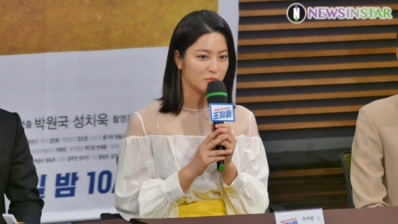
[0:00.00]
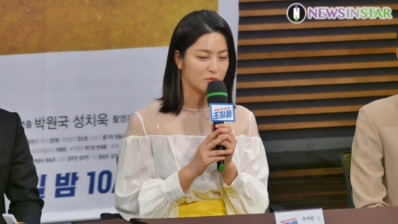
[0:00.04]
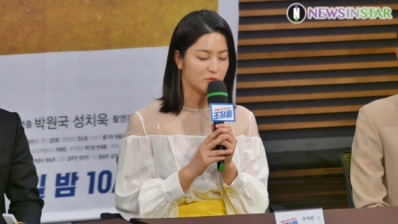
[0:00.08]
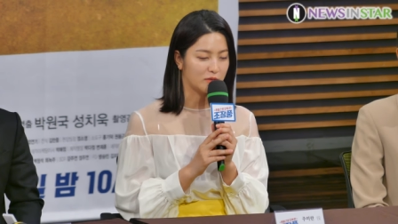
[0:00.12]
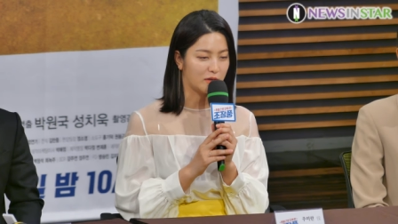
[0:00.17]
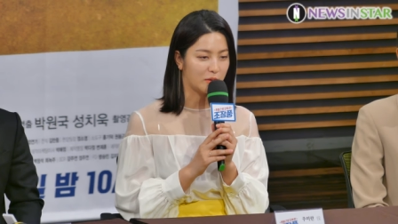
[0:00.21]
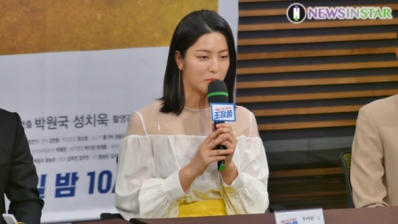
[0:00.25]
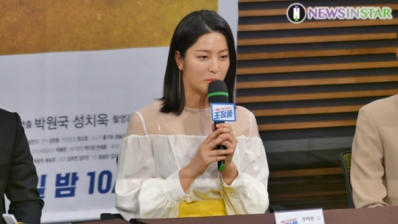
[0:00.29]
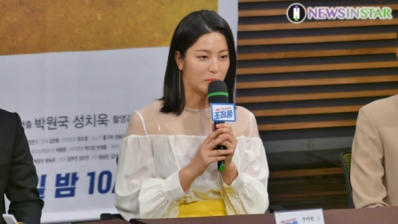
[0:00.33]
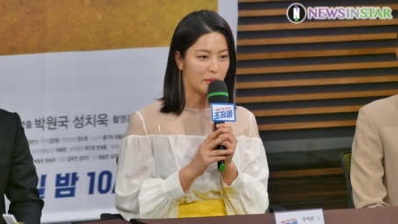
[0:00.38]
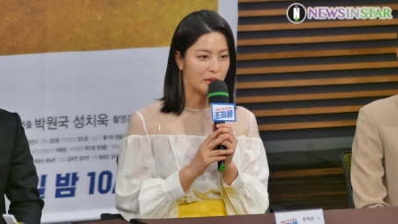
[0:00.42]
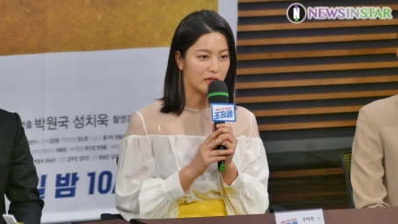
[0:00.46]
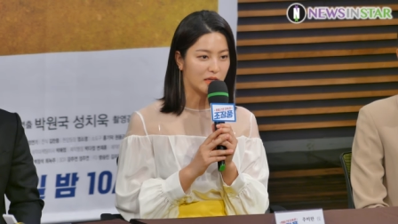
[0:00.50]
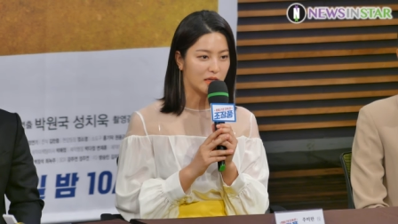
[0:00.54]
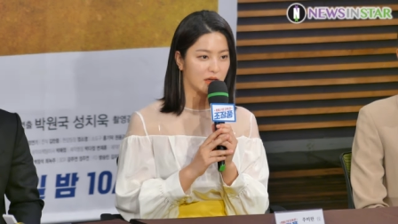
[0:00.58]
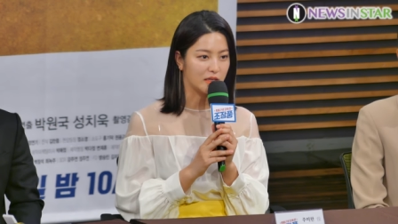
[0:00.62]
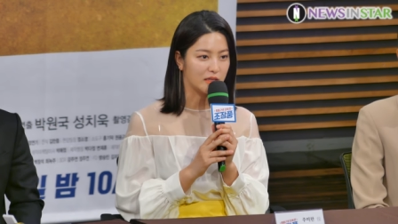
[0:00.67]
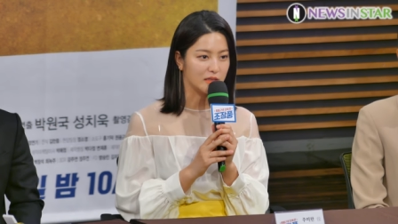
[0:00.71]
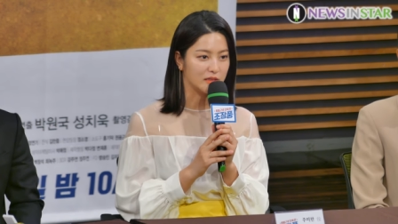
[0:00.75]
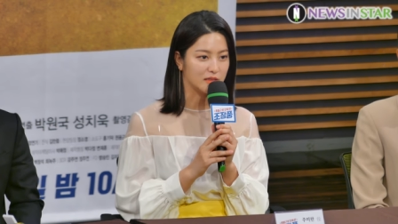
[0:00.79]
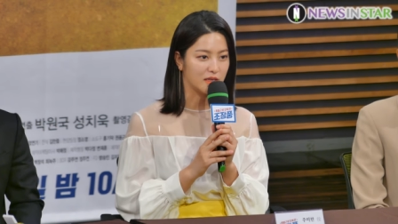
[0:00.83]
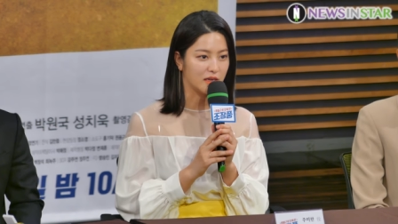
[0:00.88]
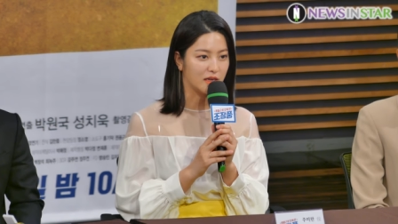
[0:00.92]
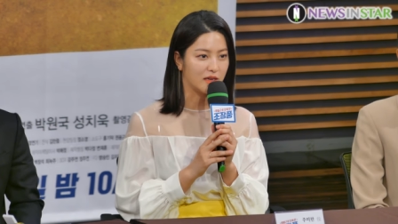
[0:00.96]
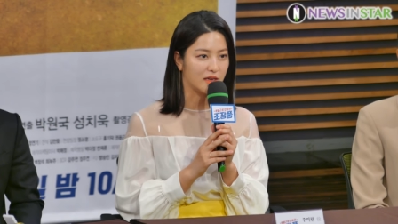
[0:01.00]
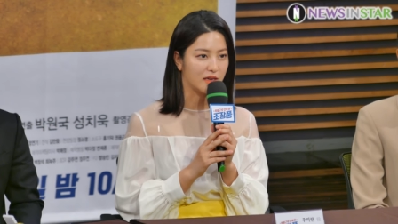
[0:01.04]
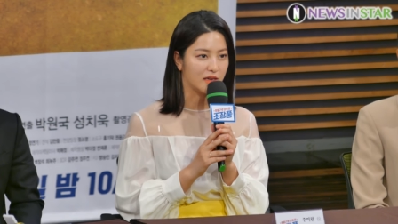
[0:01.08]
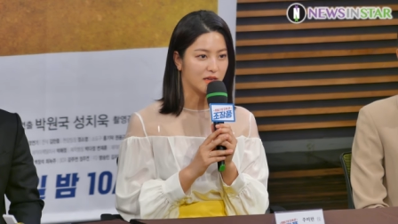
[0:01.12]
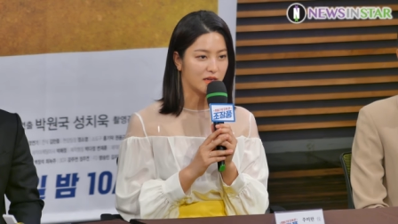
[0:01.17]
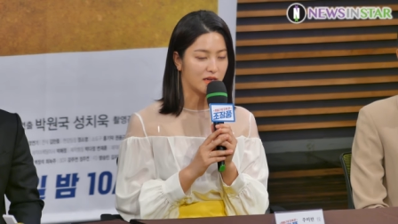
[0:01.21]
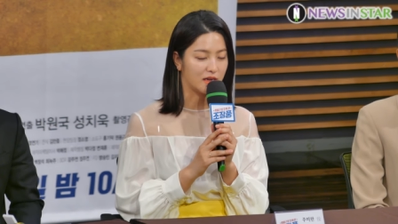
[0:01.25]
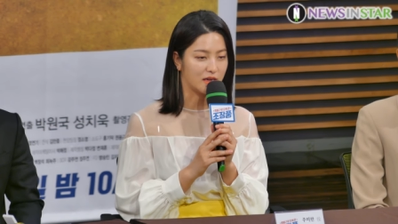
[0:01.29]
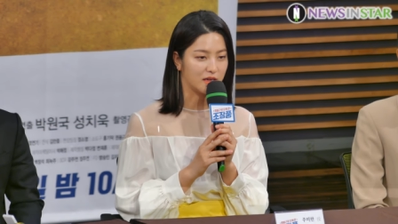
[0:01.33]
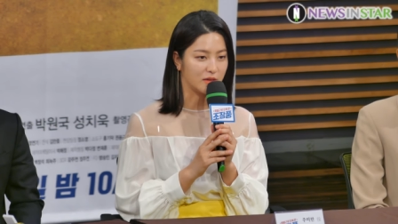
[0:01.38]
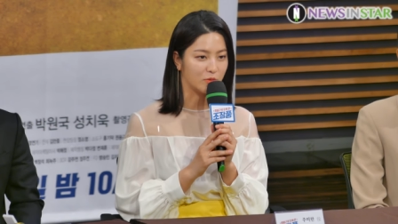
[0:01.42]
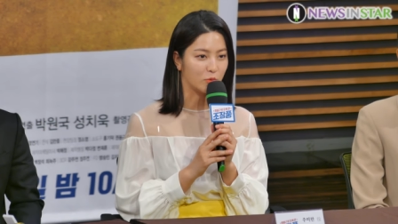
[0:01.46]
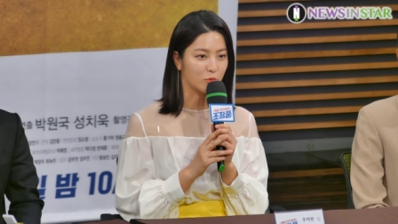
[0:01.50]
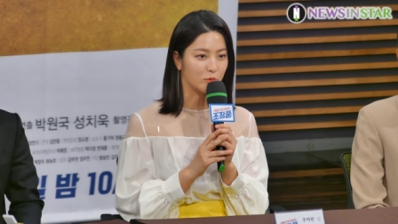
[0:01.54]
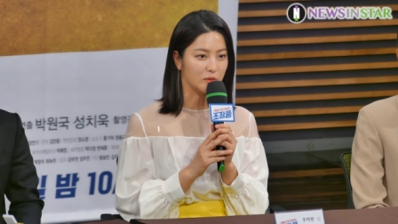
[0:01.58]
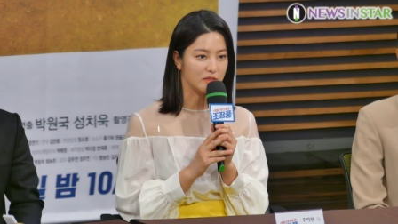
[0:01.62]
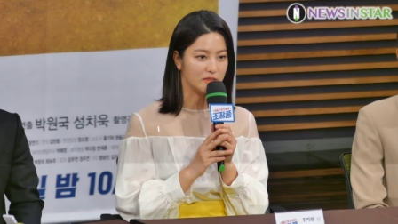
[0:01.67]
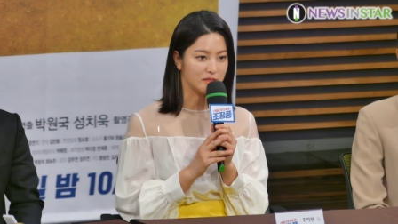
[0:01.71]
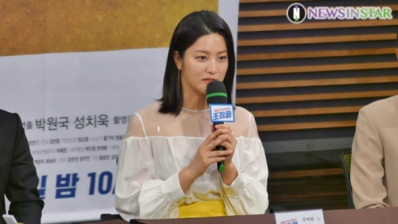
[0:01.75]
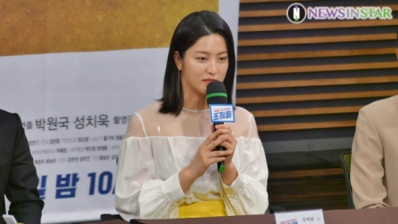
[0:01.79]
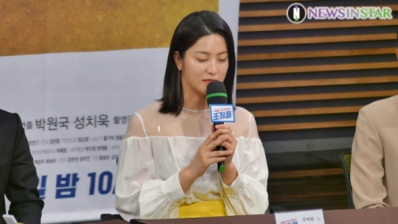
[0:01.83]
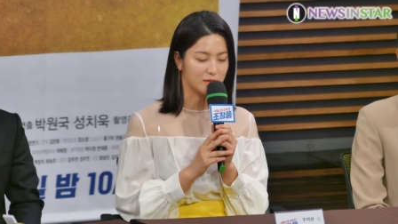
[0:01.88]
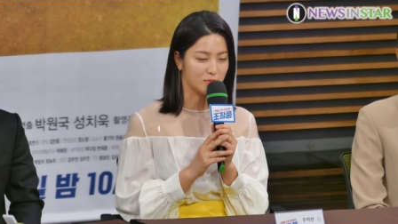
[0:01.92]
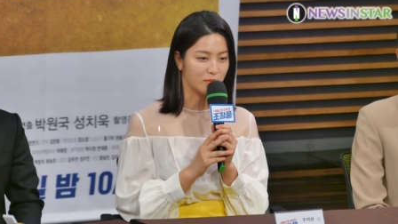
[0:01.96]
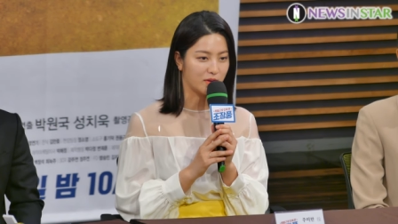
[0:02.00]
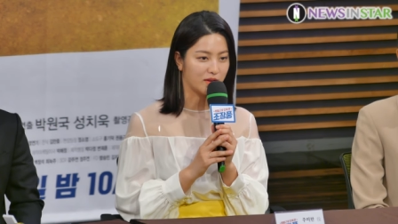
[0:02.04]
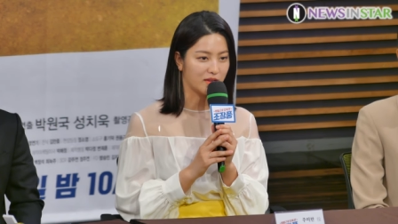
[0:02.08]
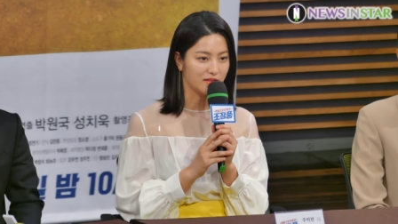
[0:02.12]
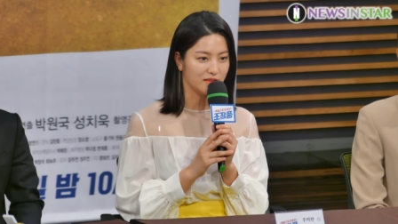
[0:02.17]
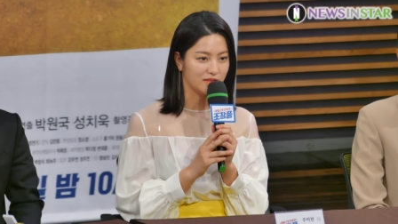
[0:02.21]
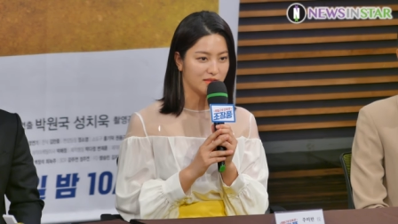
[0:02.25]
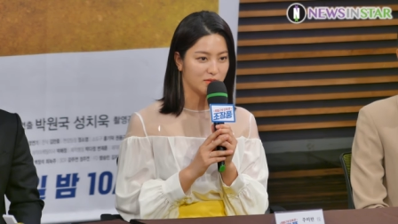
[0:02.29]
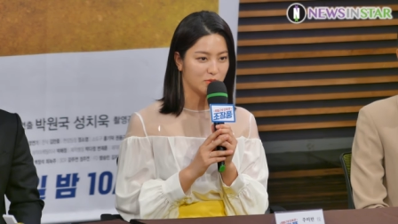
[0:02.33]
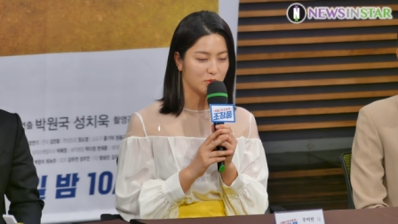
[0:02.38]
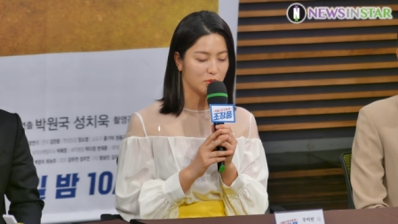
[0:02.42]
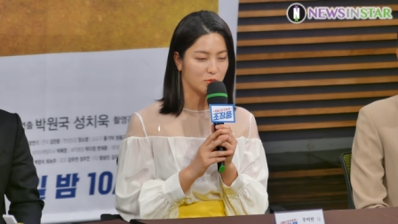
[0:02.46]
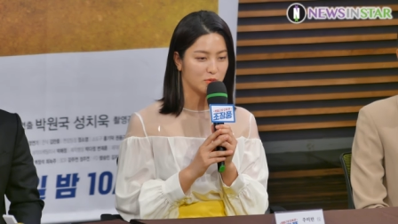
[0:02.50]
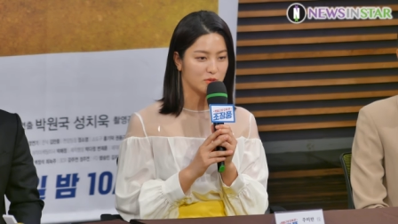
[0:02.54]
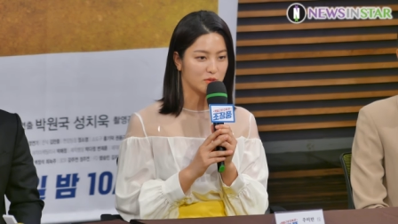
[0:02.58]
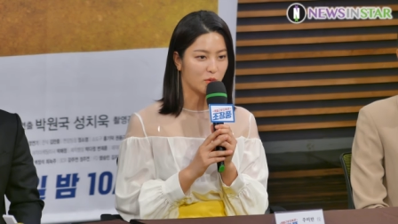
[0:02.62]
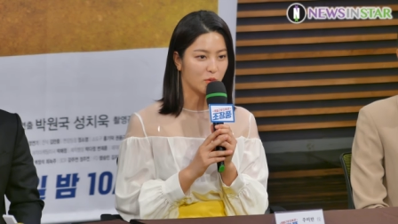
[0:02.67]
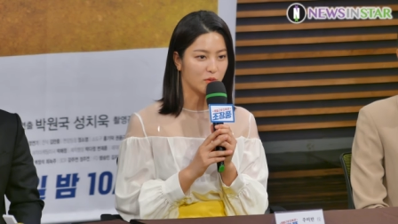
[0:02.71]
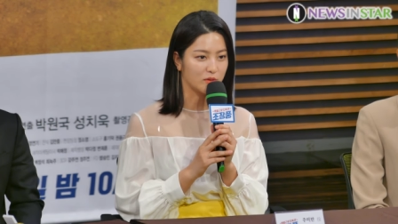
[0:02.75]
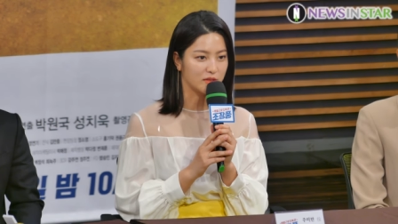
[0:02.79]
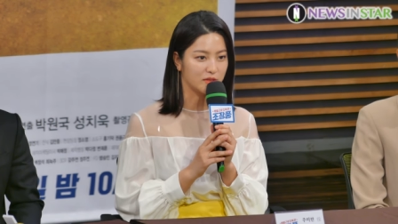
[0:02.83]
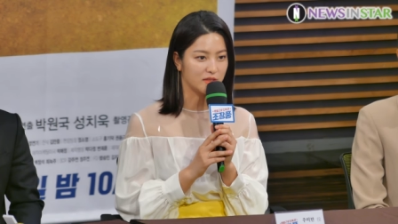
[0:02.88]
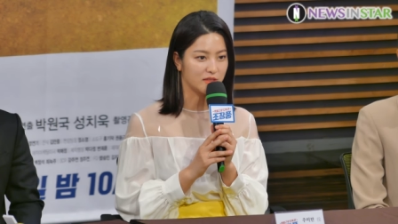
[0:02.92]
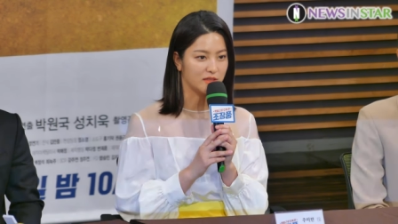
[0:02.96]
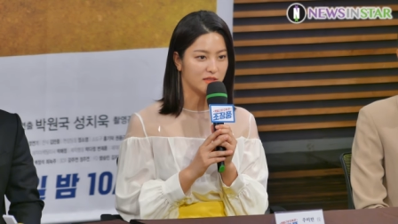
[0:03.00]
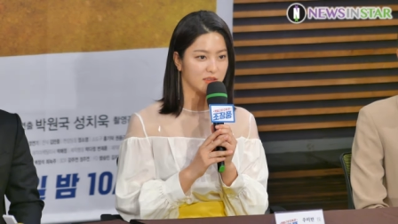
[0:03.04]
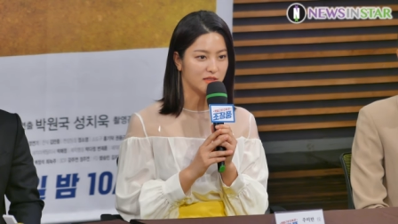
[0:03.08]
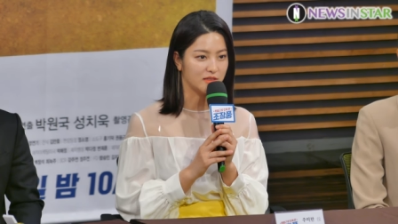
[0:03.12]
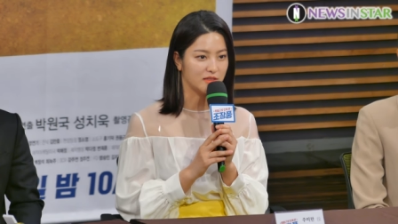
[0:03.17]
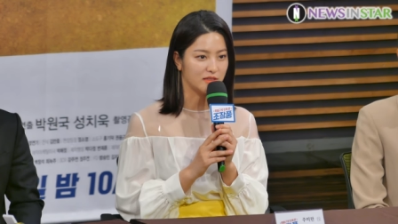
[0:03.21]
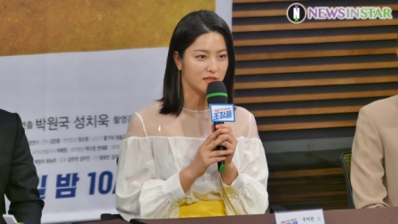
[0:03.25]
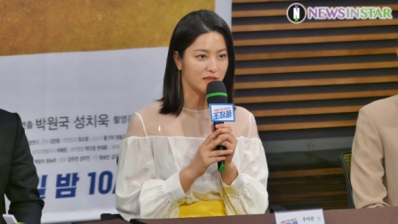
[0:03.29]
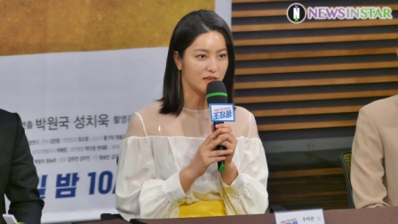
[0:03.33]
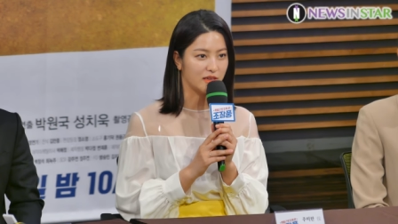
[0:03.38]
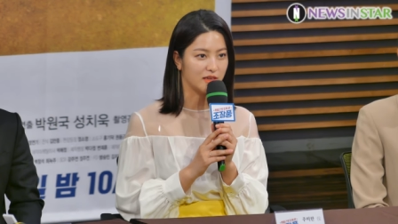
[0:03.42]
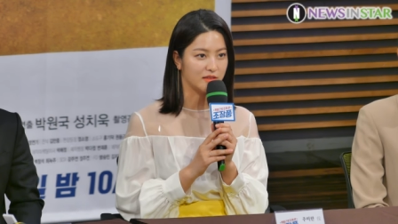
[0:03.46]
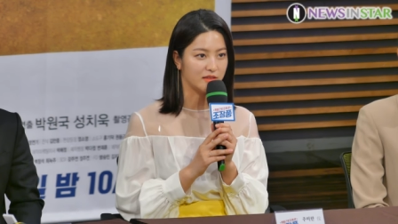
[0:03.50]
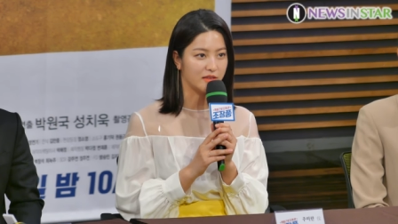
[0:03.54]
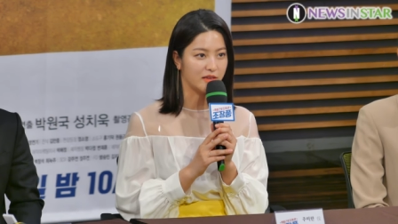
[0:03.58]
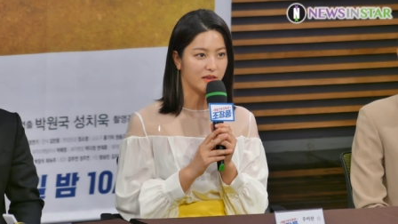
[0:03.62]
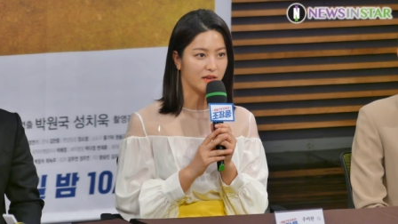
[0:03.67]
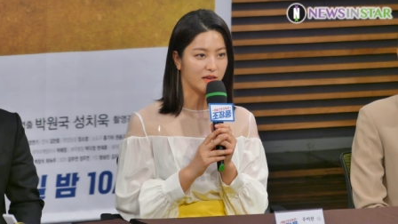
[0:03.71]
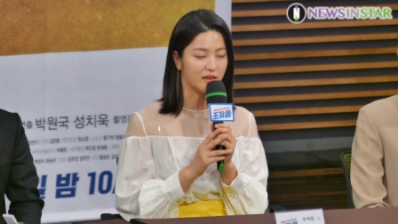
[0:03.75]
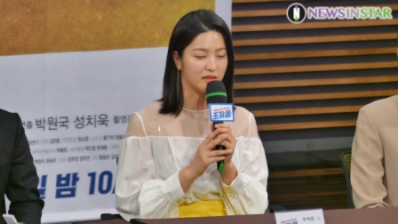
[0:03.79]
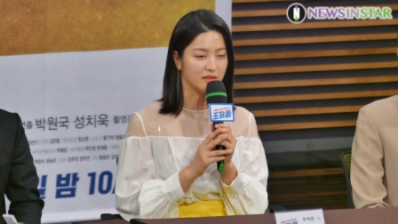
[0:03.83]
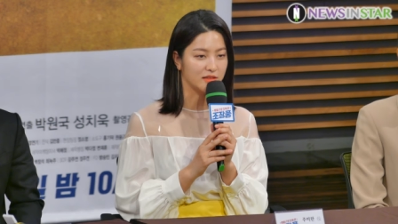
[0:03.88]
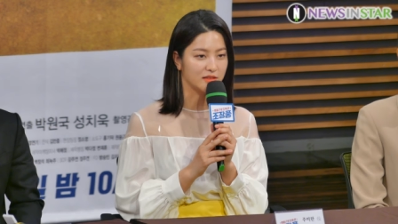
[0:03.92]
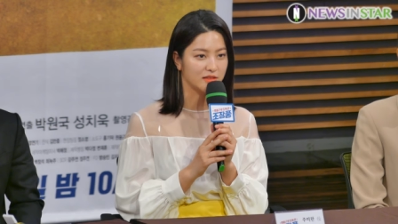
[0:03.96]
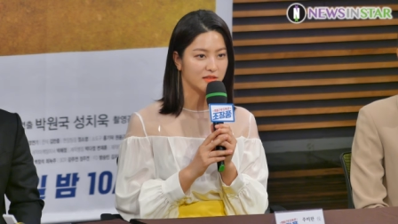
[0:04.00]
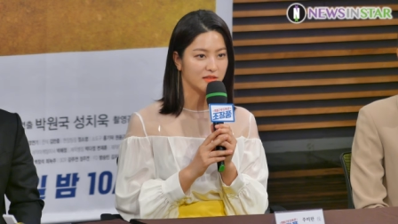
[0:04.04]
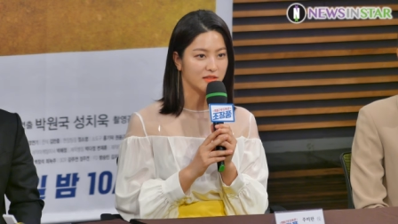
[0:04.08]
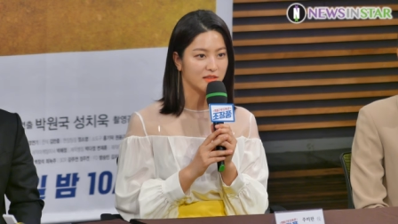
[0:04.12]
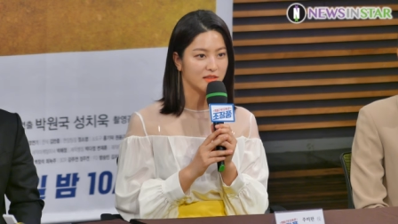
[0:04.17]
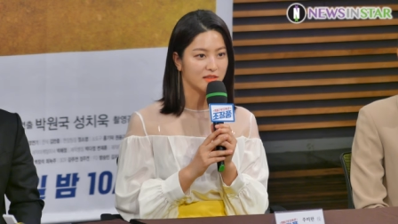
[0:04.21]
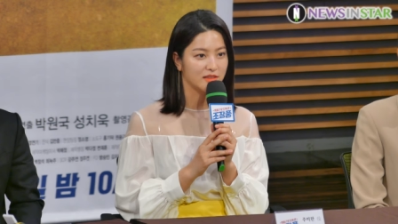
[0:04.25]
부합하게 살아가고 있지만 또 정의에 대한